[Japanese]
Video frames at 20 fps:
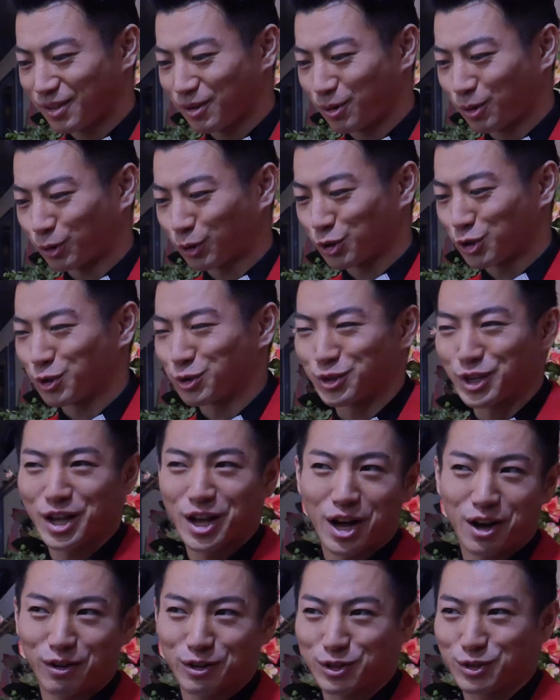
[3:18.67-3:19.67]
今年の前
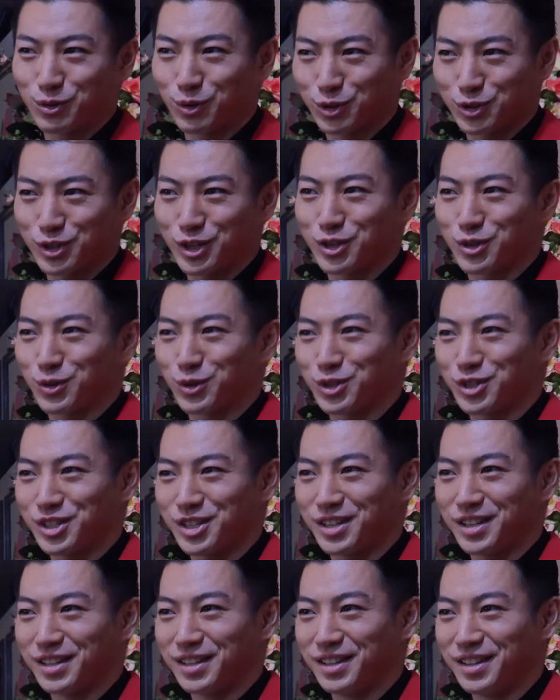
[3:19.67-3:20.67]
半は過ごすでしょう
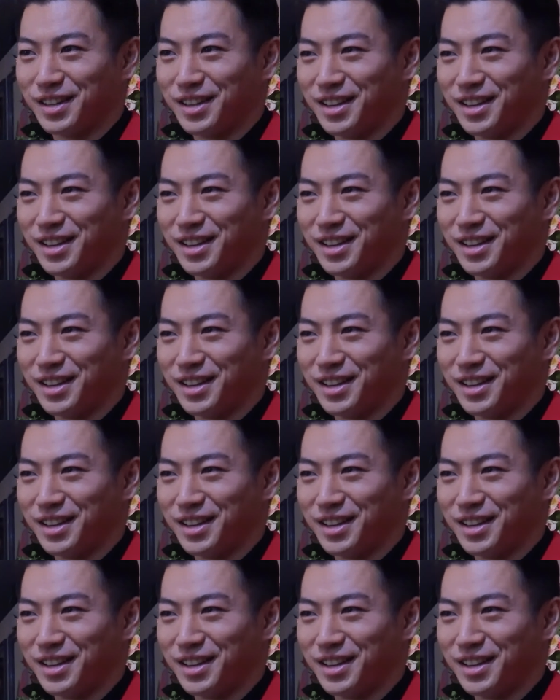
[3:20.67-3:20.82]
し